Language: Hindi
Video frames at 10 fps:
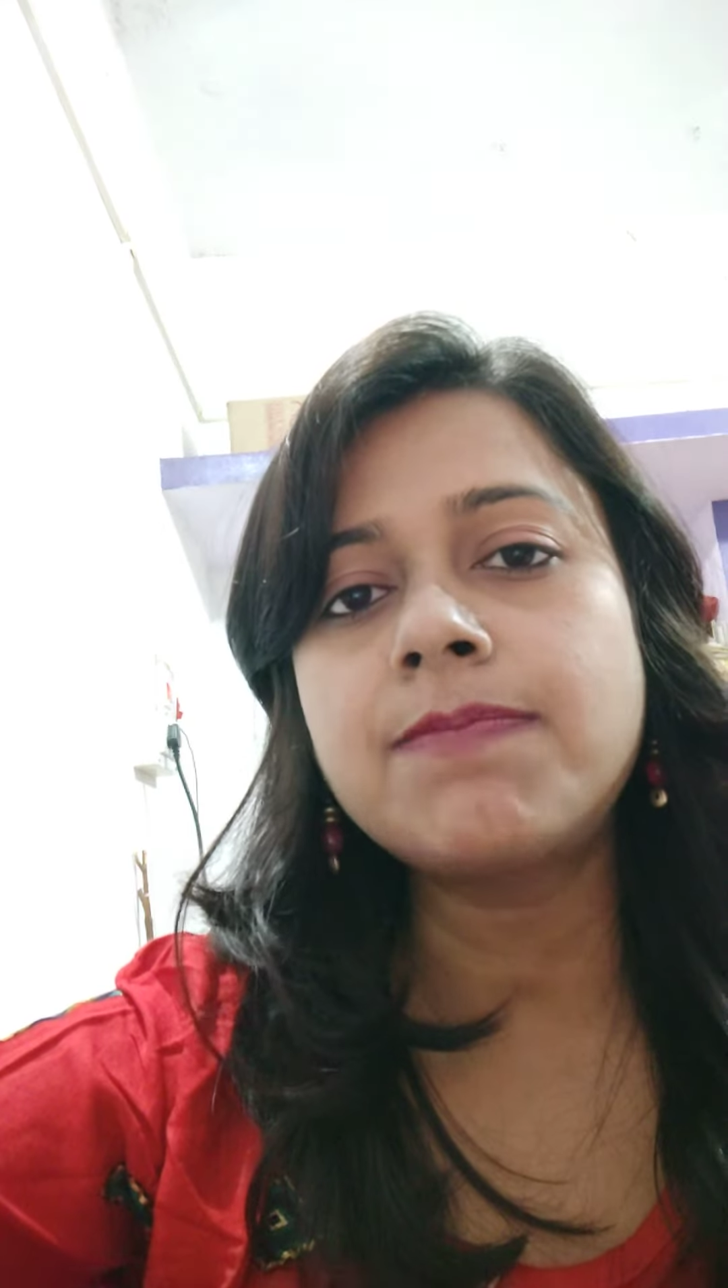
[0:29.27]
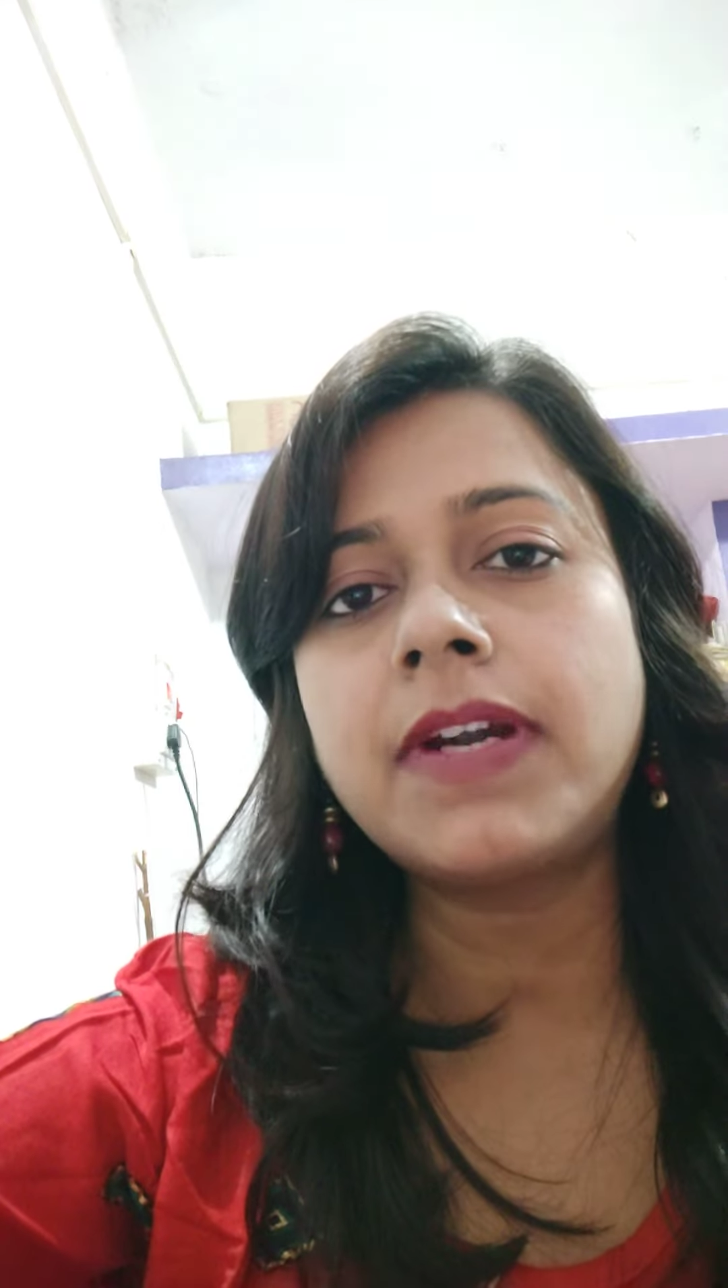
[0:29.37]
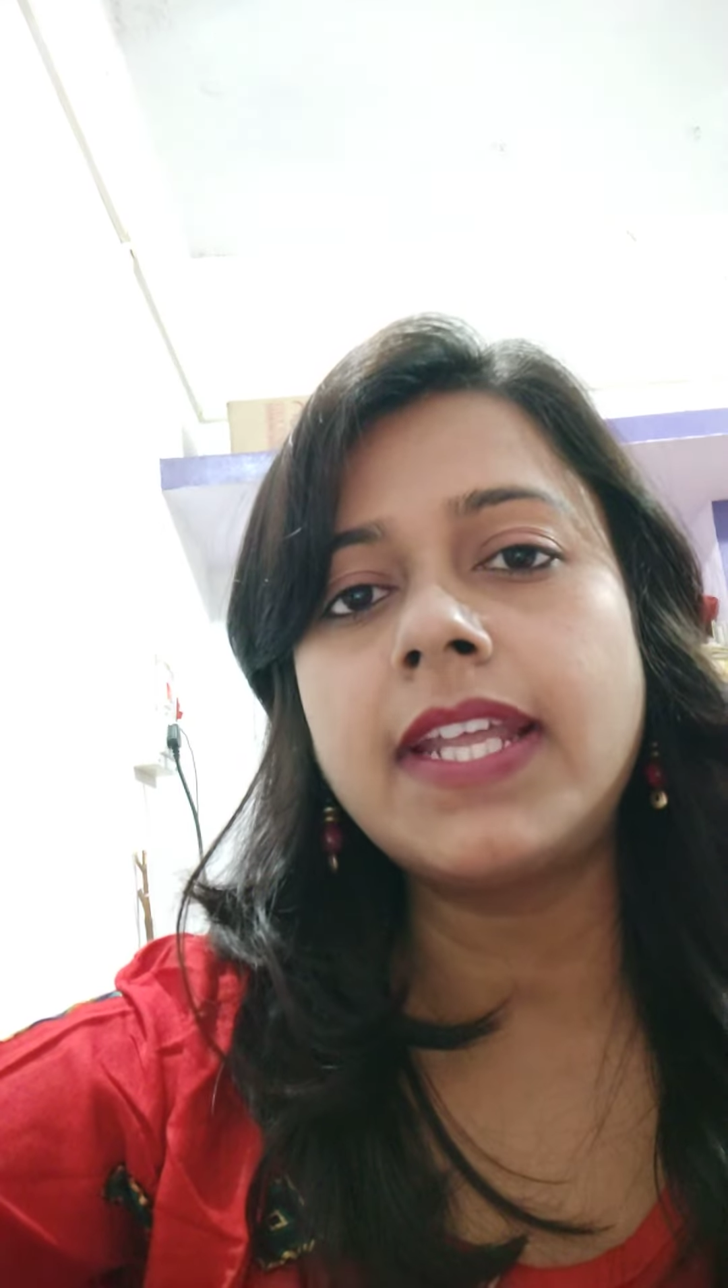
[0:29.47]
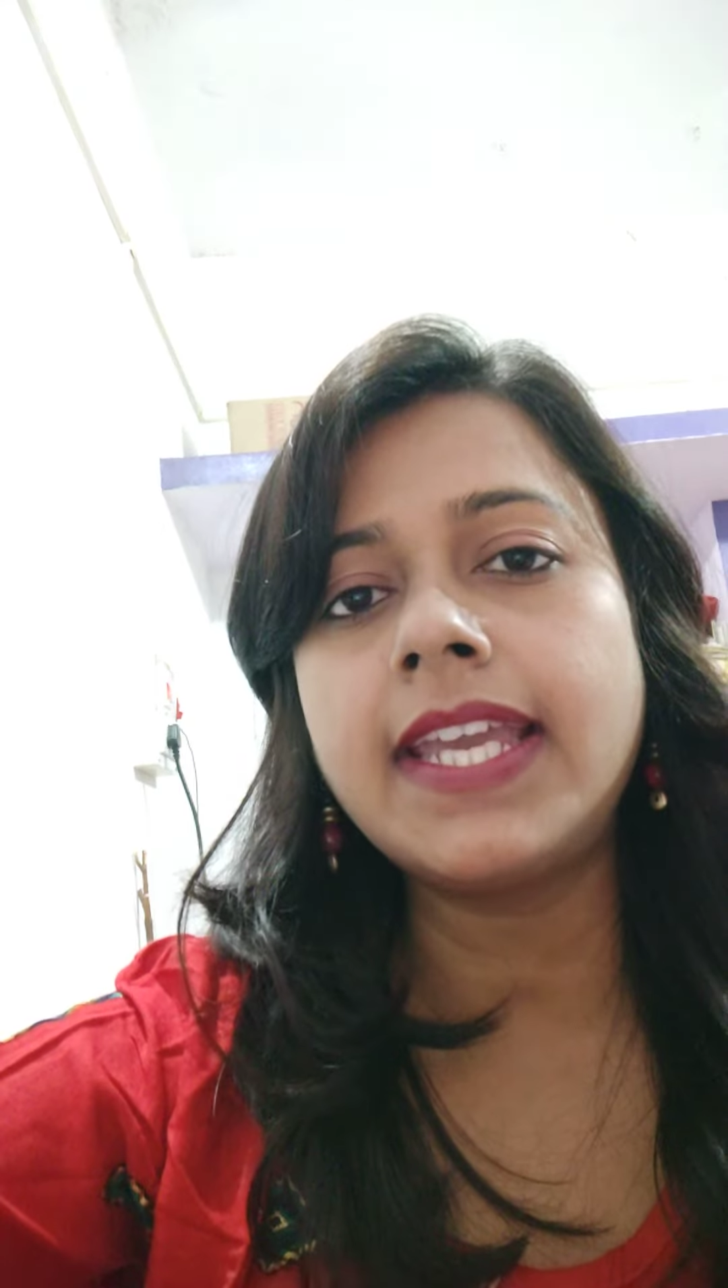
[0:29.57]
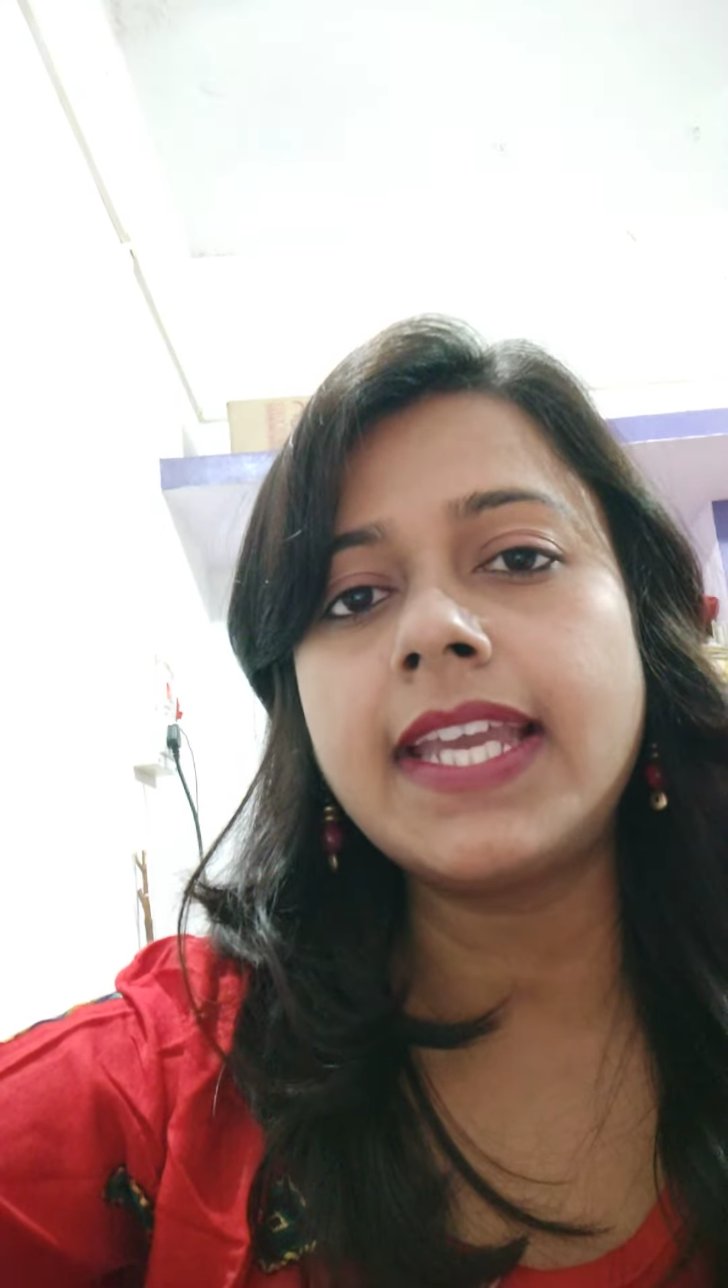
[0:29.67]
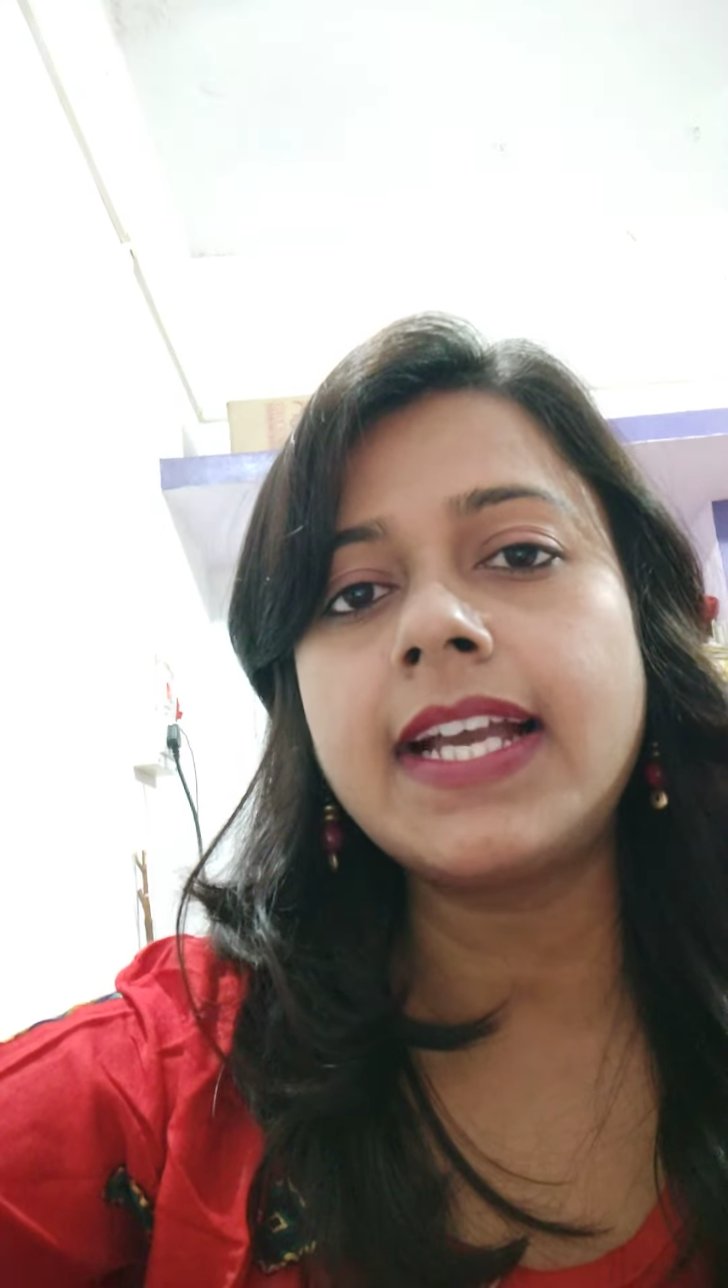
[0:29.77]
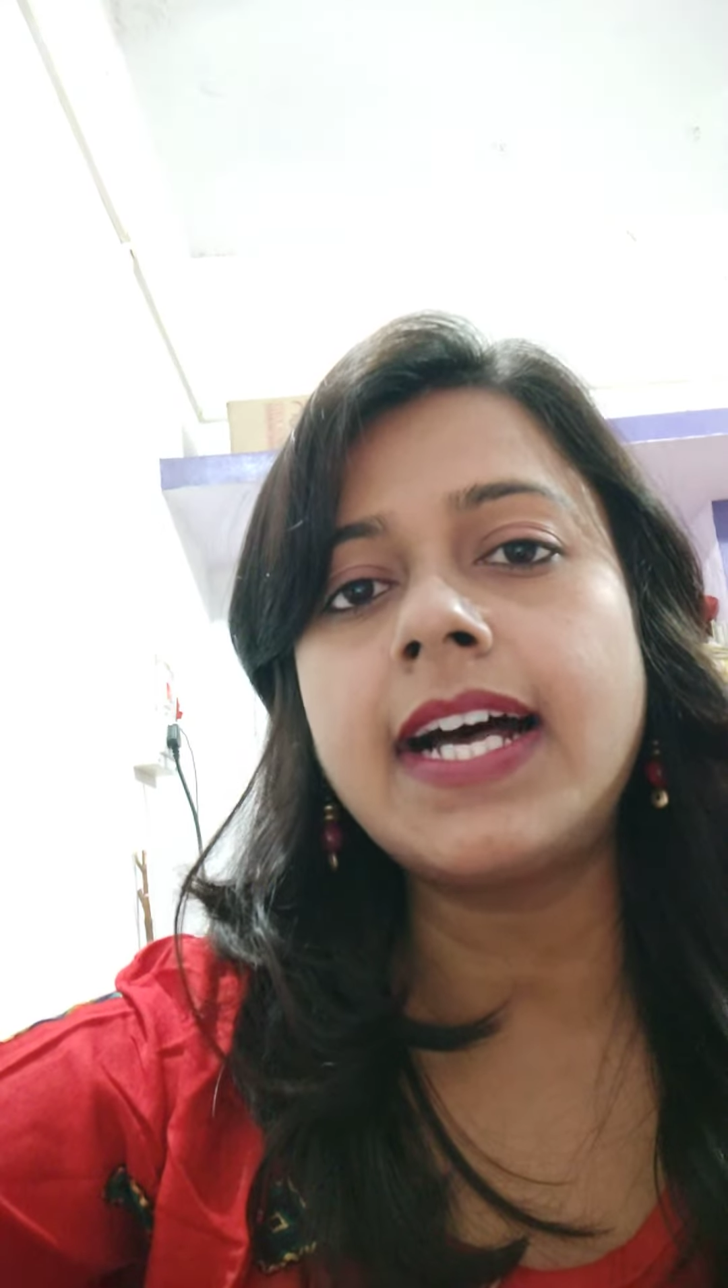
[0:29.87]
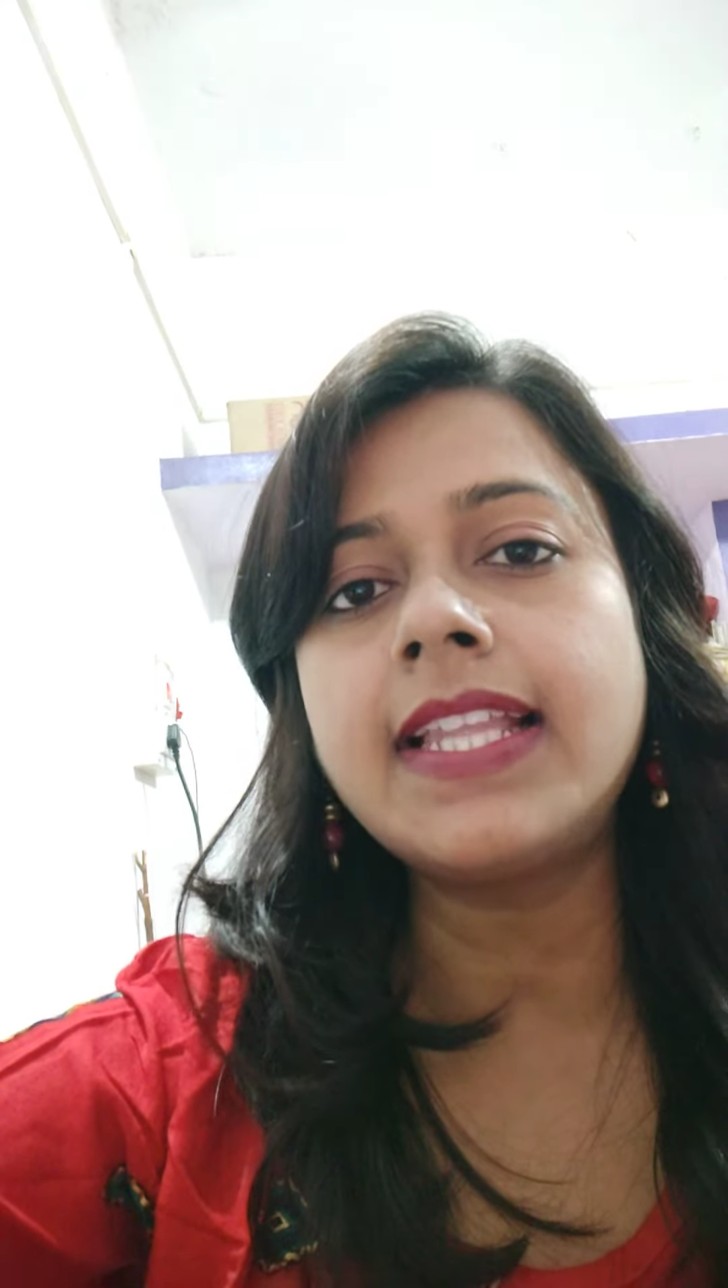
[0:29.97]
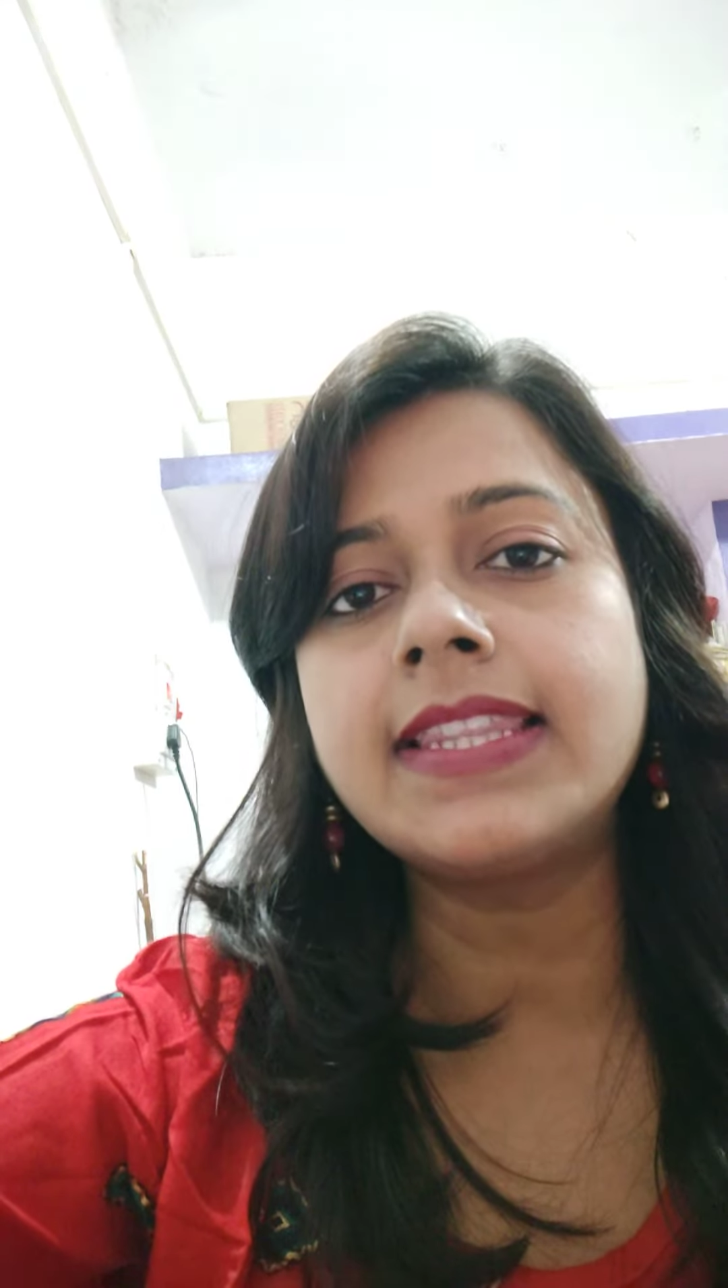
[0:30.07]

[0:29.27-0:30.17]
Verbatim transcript: पढ़ेगा